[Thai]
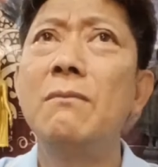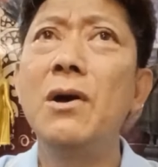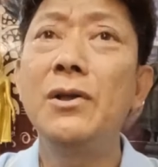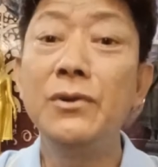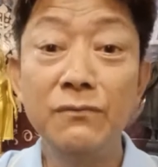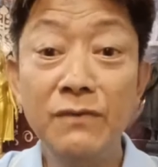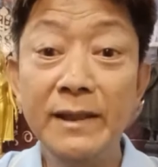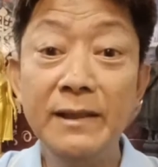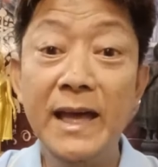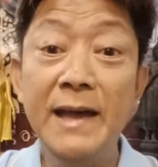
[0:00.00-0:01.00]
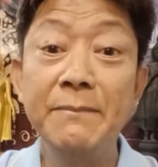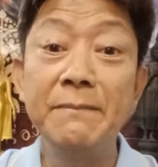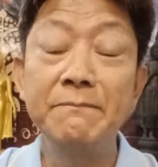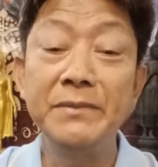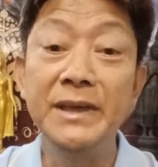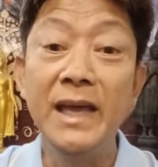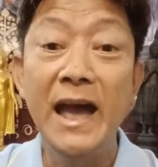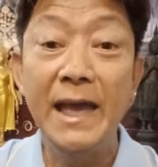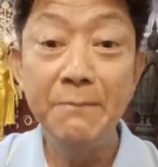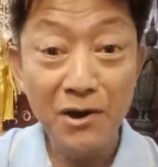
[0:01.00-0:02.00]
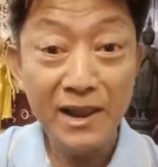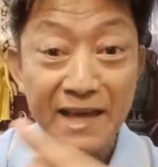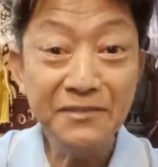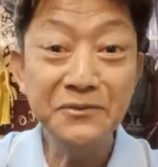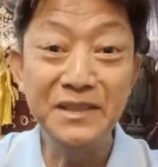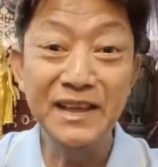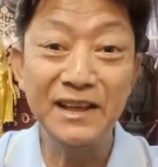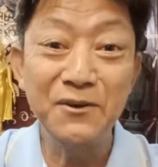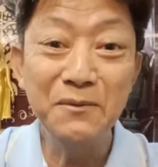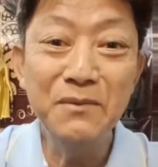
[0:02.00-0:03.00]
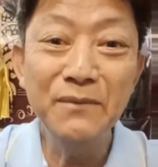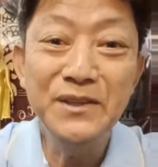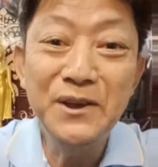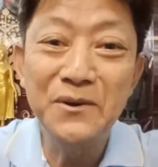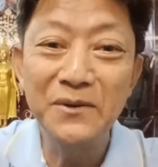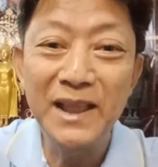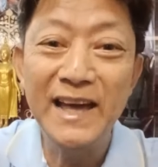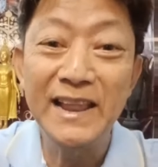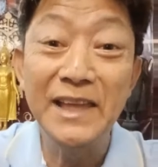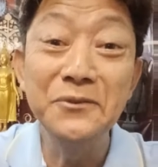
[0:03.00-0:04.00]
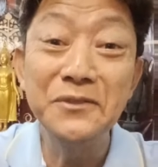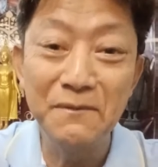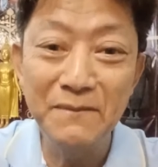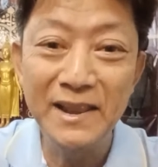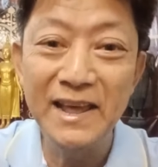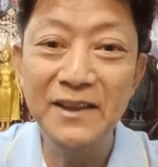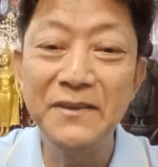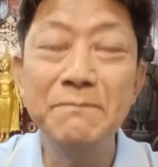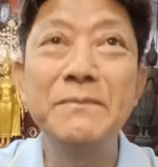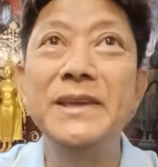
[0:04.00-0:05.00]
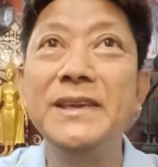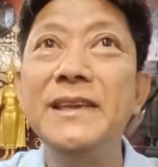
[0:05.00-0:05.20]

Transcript: หม้อโนนวัด ห้าพัน ปีไอหม้อล่าสุดเนี่ยค้นพบที่โคราชอายุ สองพันห้าร้อย ปี